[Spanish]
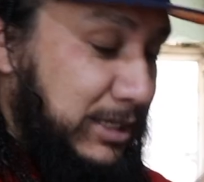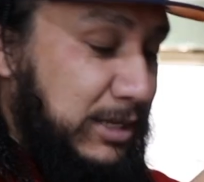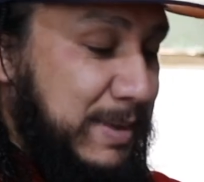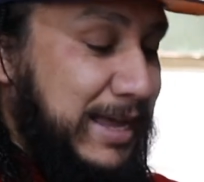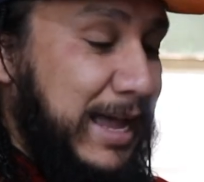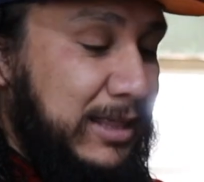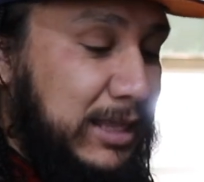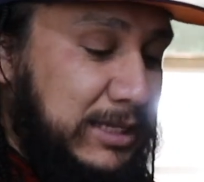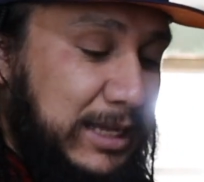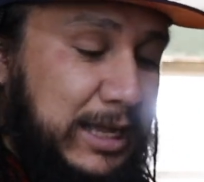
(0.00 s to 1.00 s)
Sí me
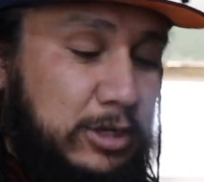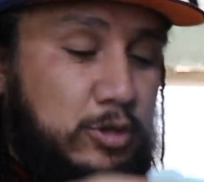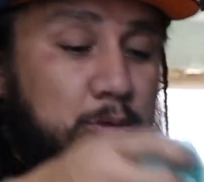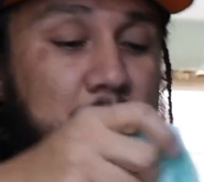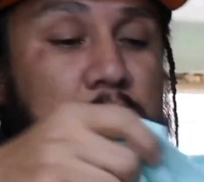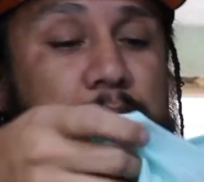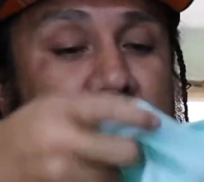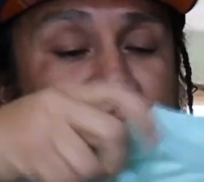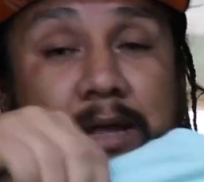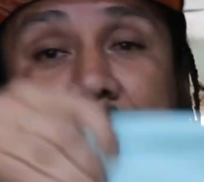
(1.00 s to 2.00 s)
encanta sacar esos modelos
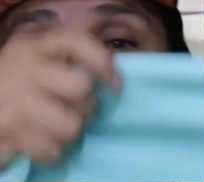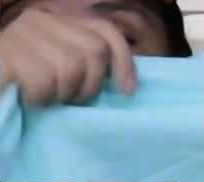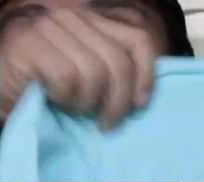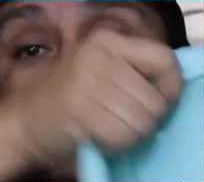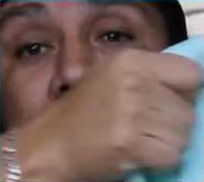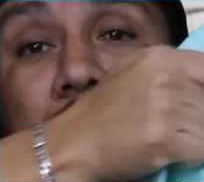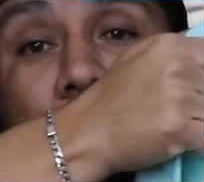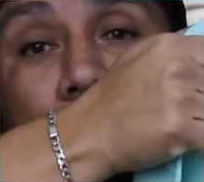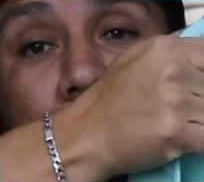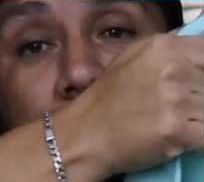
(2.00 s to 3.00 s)
porque también las estoy vendiendo
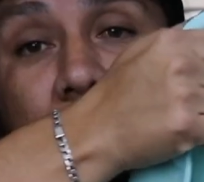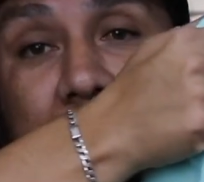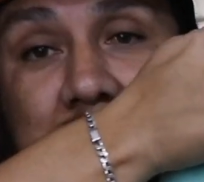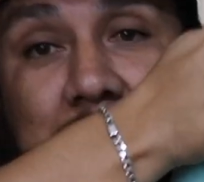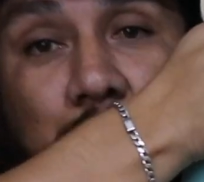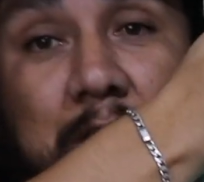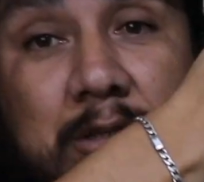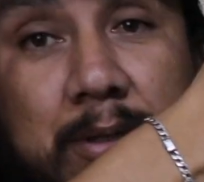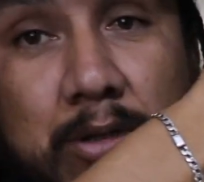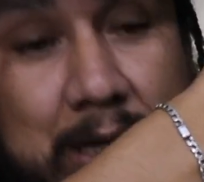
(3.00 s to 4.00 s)
chido. Estas yo
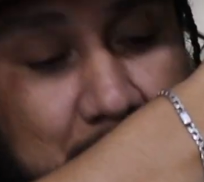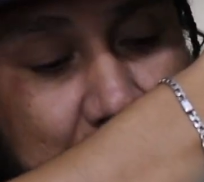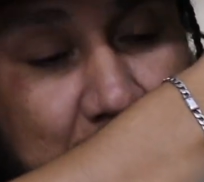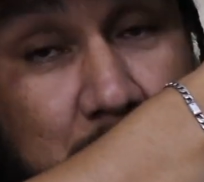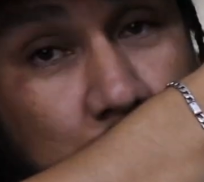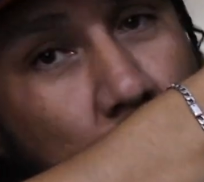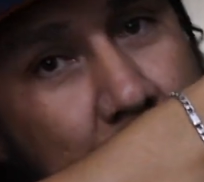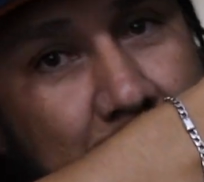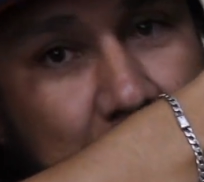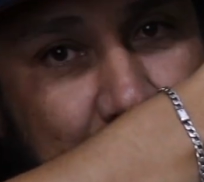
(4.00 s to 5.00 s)
las vendo en el tianguis, obviamente